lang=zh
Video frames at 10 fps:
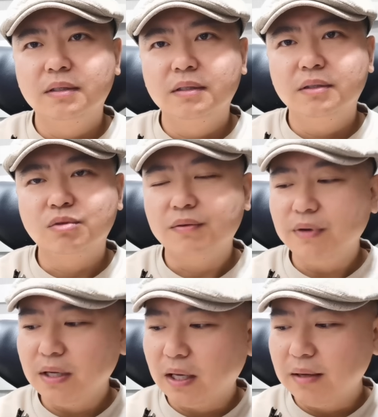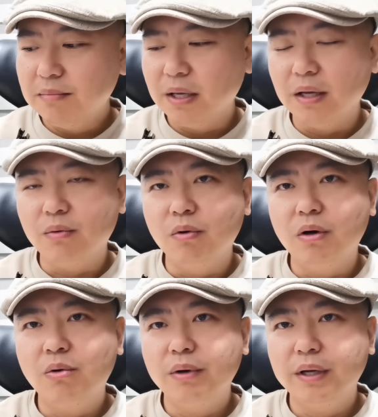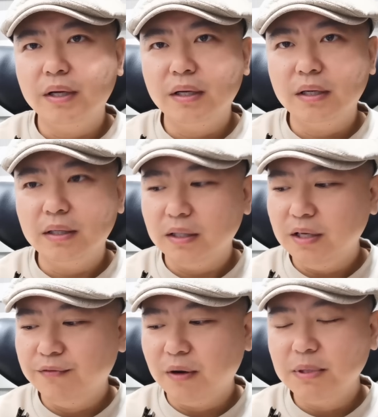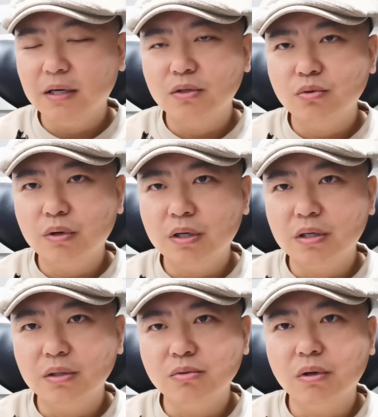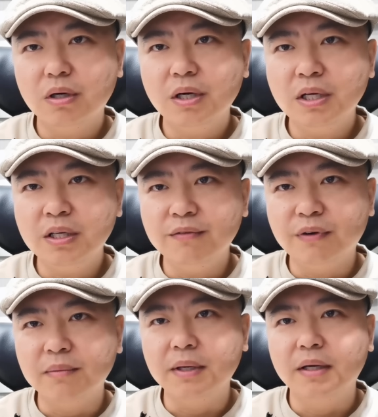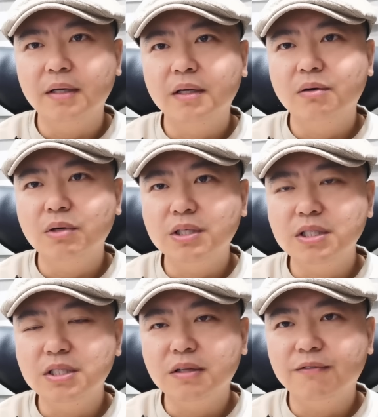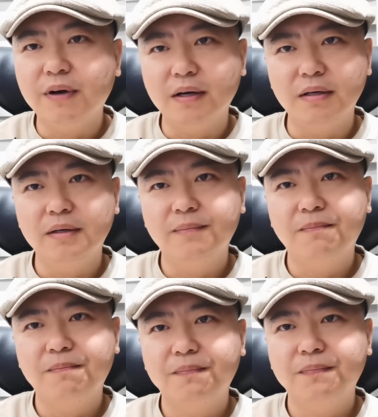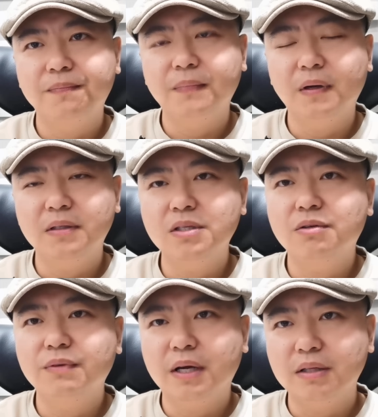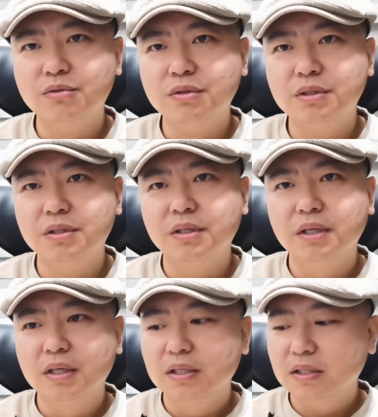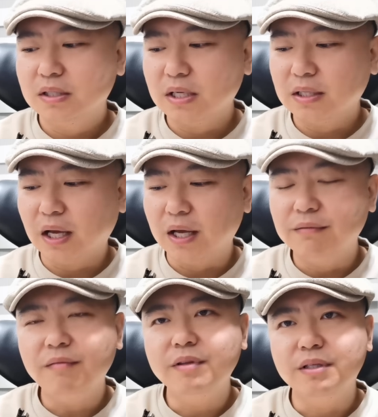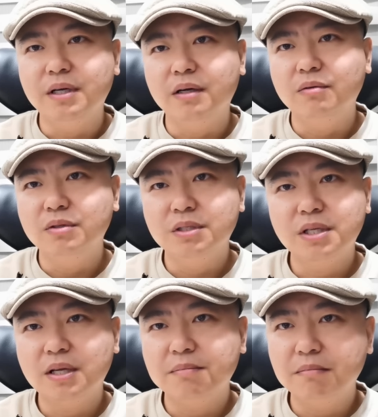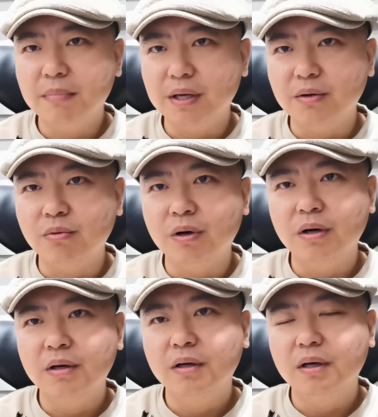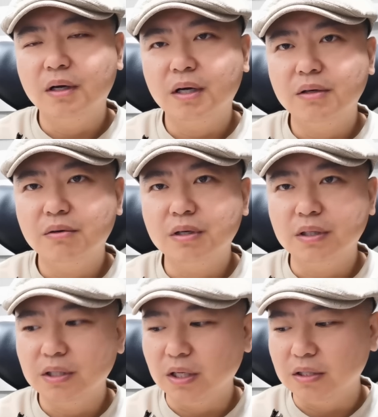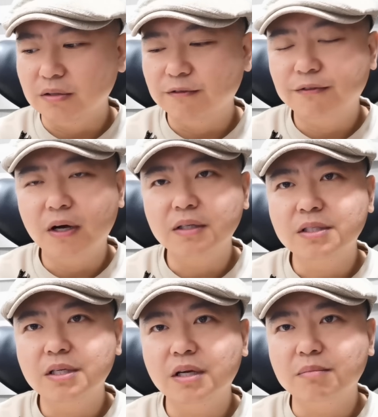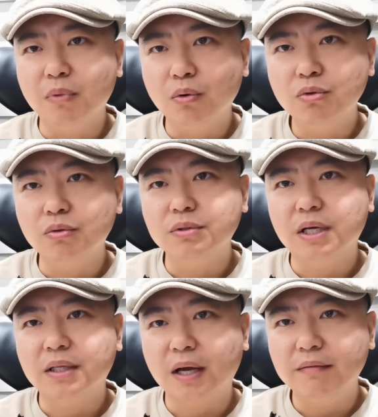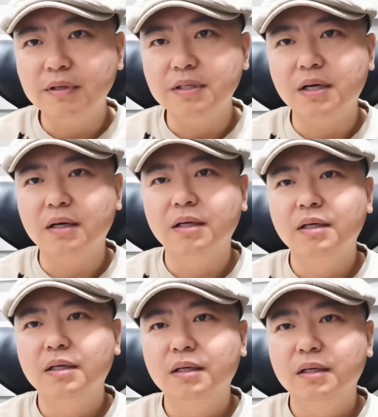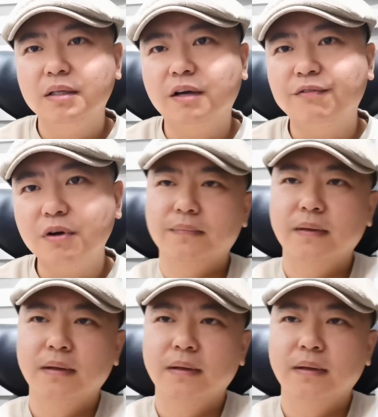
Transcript: 所以未来美国会一方面和中国合作，另一方面会积极的反俄，啊，这就是未来的趋势。那在台湾问题上，我觉得现在美国啊很有可能已经放弃了某种在台湾问题上它疯狂。